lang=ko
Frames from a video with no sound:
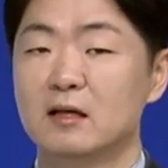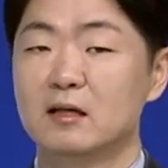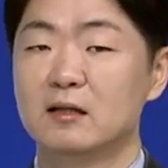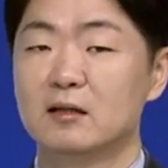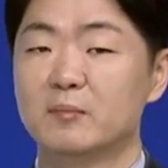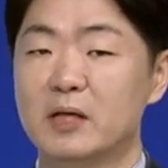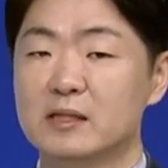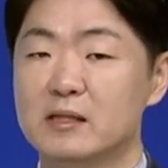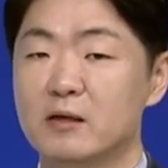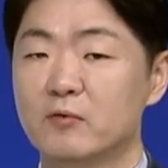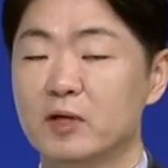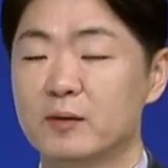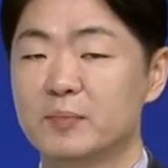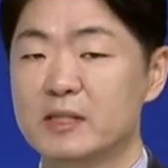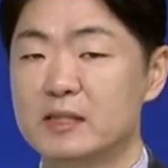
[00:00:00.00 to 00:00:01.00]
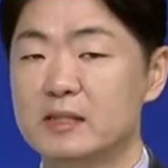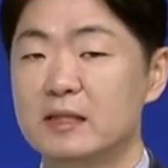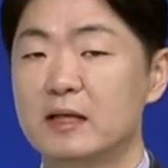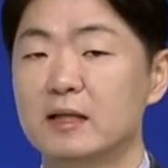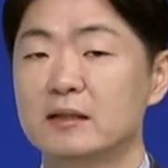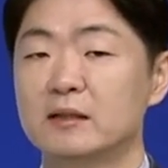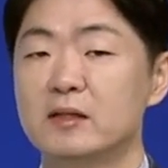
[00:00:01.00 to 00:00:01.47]
어, 망상과
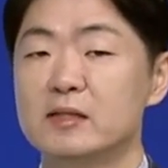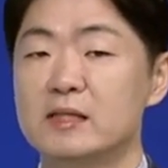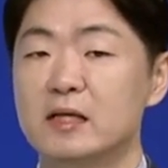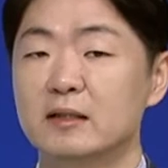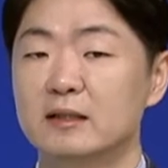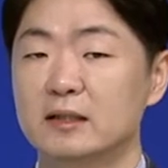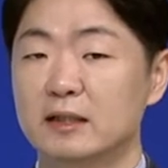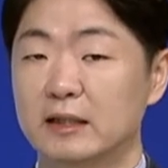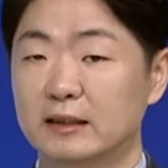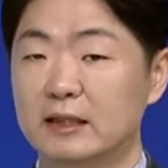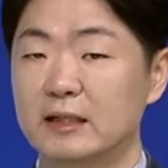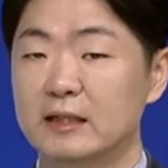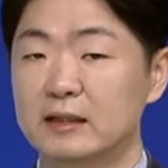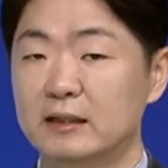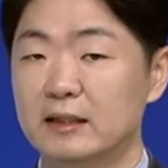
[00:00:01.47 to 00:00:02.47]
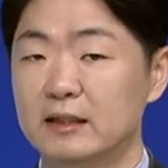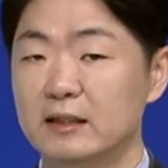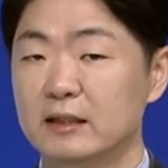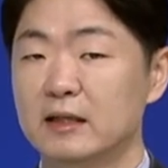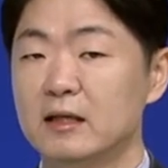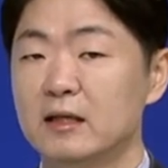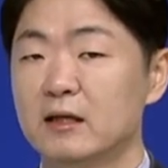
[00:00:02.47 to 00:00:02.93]
비슷한 현상들이 나타날
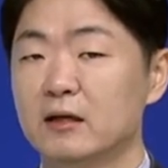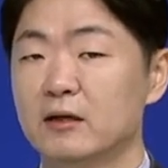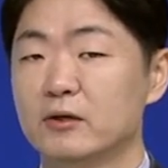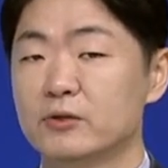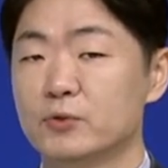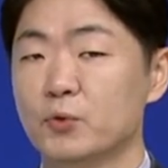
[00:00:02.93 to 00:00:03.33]
때 어,